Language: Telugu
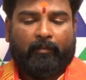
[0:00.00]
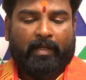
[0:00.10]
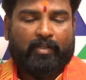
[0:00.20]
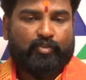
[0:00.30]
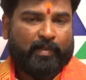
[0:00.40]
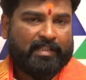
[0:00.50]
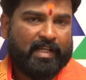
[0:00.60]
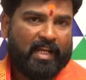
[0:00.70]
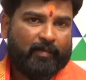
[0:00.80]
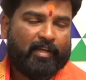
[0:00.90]
మన
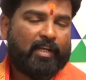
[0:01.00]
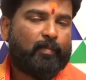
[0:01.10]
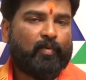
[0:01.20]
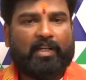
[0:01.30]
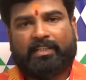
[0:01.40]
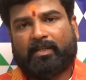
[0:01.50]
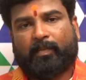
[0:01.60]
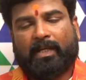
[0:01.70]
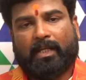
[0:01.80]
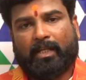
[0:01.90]
శ్మశానంకే పోవాల్సిన
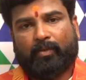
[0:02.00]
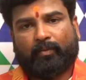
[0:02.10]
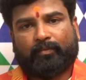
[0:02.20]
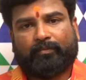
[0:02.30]
పని లేదు